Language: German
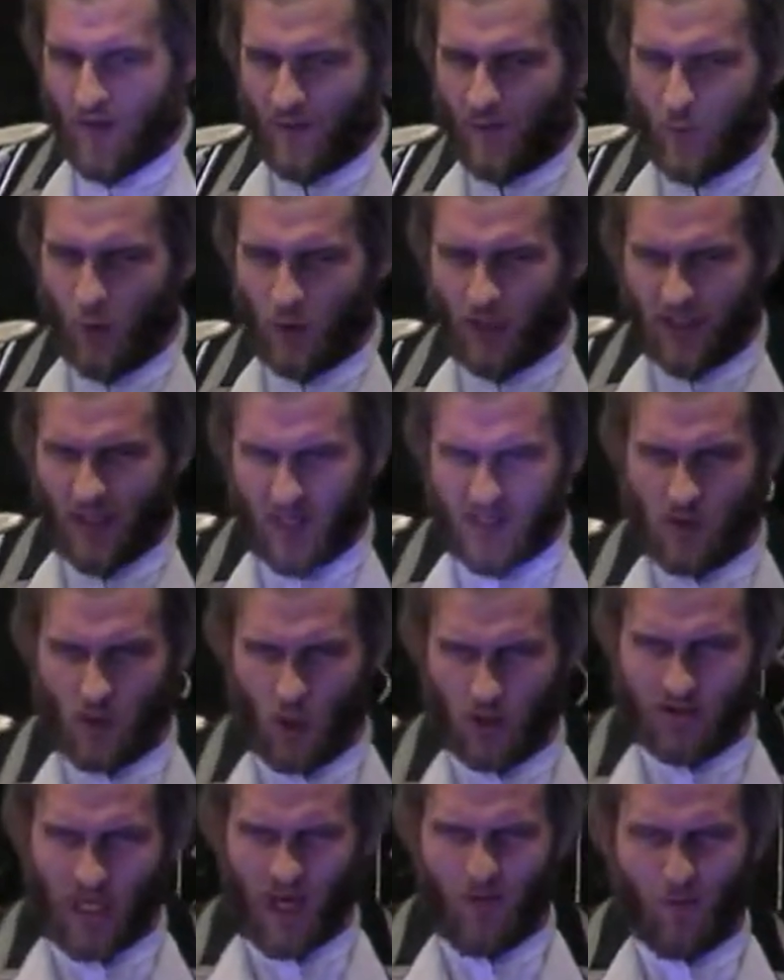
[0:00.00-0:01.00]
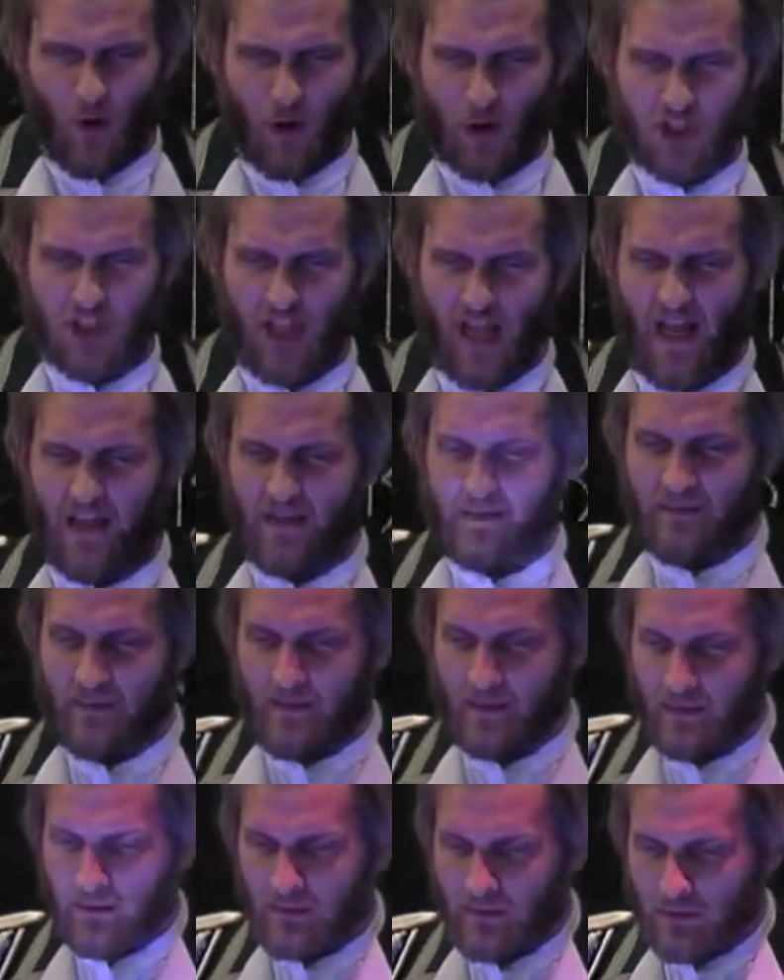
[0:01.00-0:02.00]
gegnerischen Parteien mehr gibt,
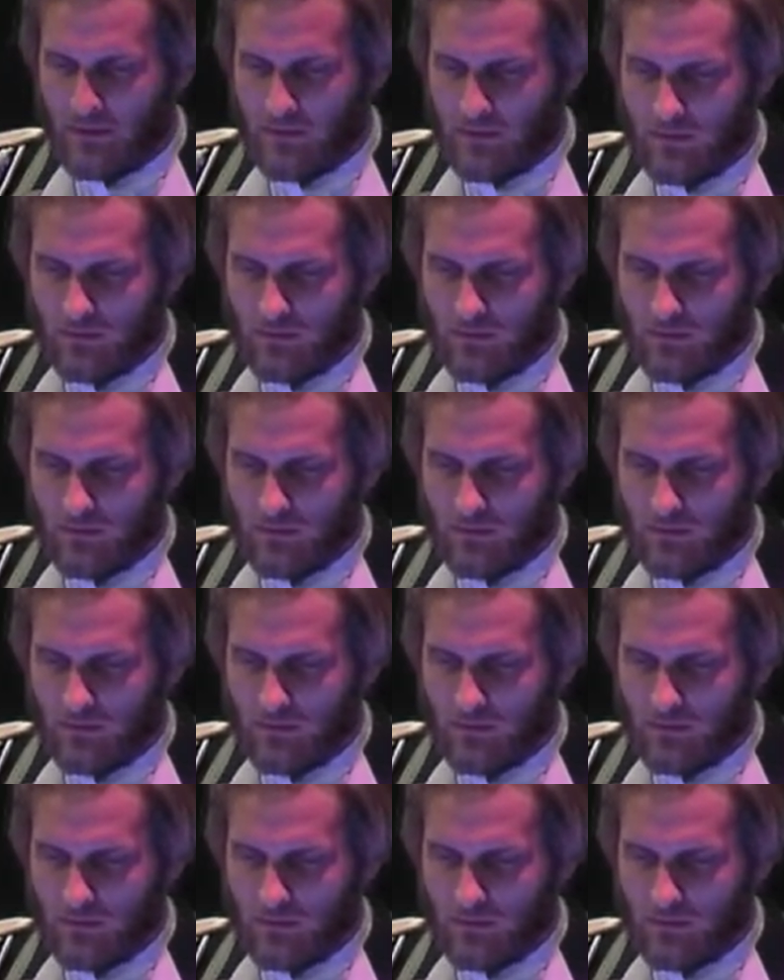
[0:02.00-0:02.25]
sondern wirklich